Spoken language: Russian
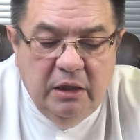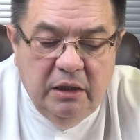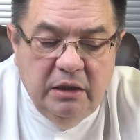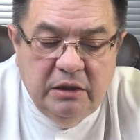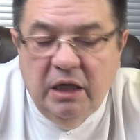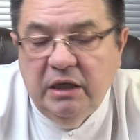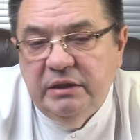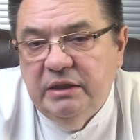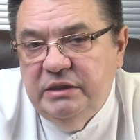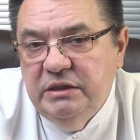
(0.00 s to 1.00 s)
Э, как
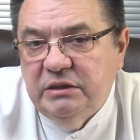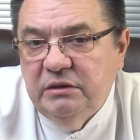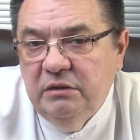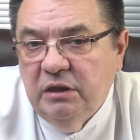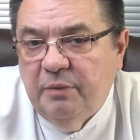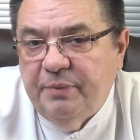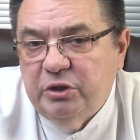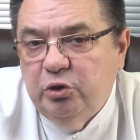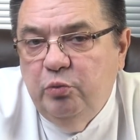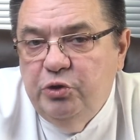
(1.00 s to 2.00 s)
относиться к
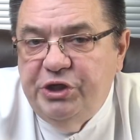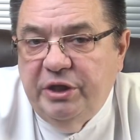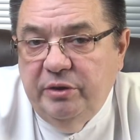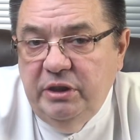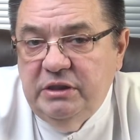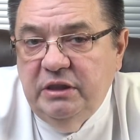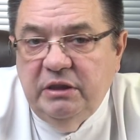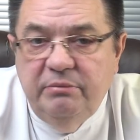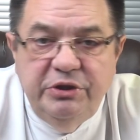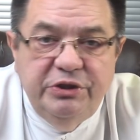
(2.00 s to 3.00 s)
простому чаю? Если
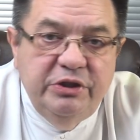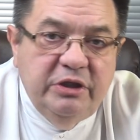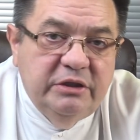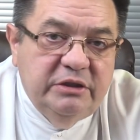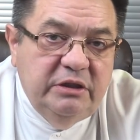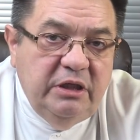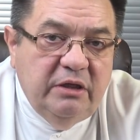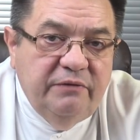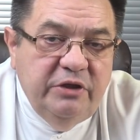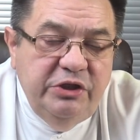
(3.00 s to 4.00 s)
это обычный
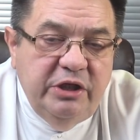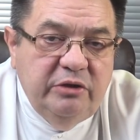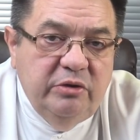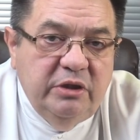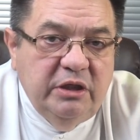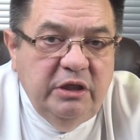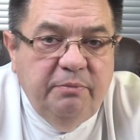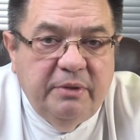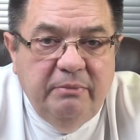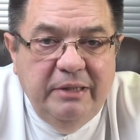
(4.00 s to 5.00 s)
неконцентрированный чай, то никаких
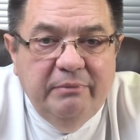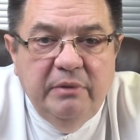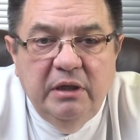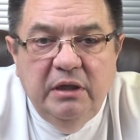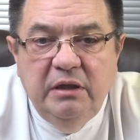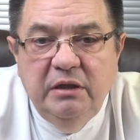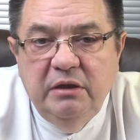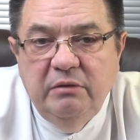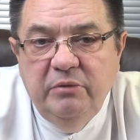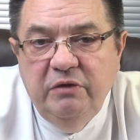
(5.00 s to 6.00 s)
проблем
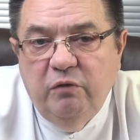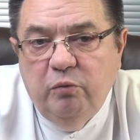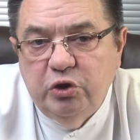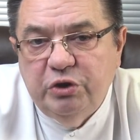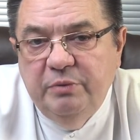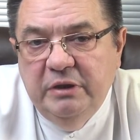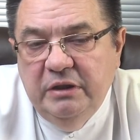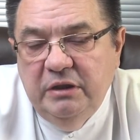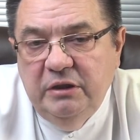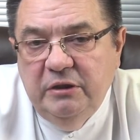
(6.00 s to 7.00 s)
э, мы его можем
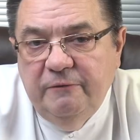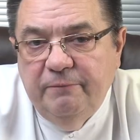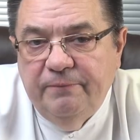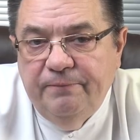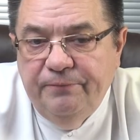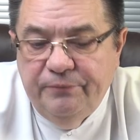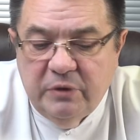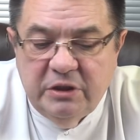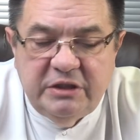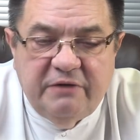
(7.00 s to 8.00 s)
эм,
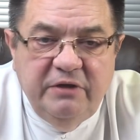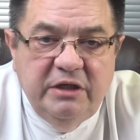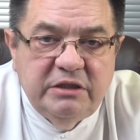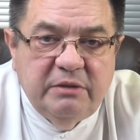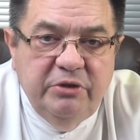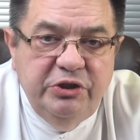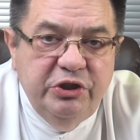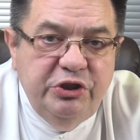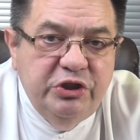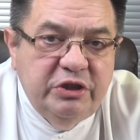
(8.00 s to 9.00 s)
сравнять с
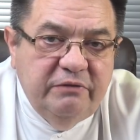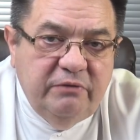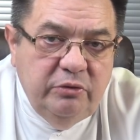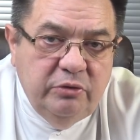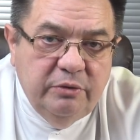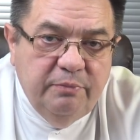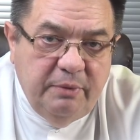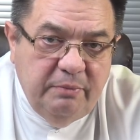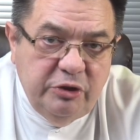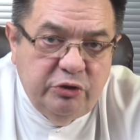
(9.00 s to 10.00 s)
обычной чистой водой,
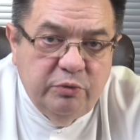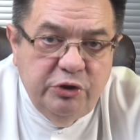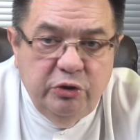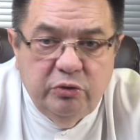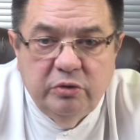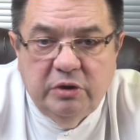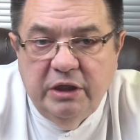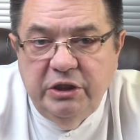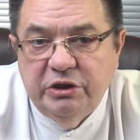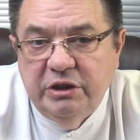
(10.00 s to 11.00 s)
по большому счету. Ну,
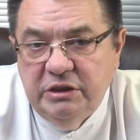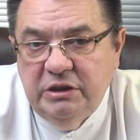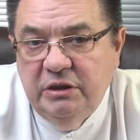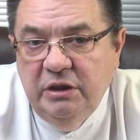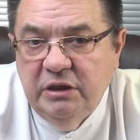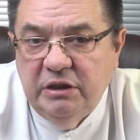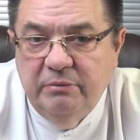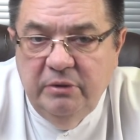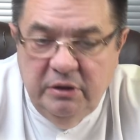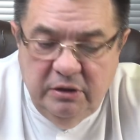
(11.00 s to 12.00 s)
конечно, если
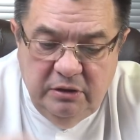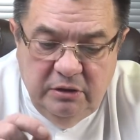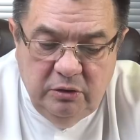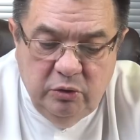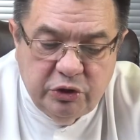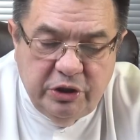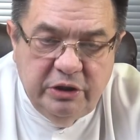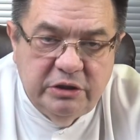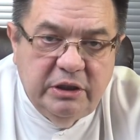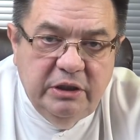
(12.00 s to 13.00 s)
там э, ложка
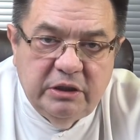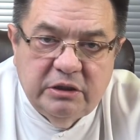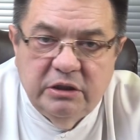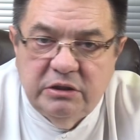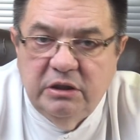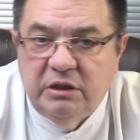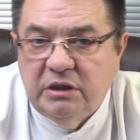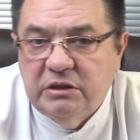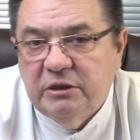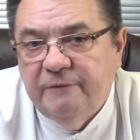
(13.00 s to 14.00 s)
не стоит от
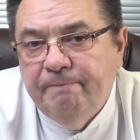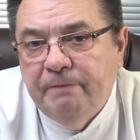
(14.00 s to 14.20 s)
концентрации.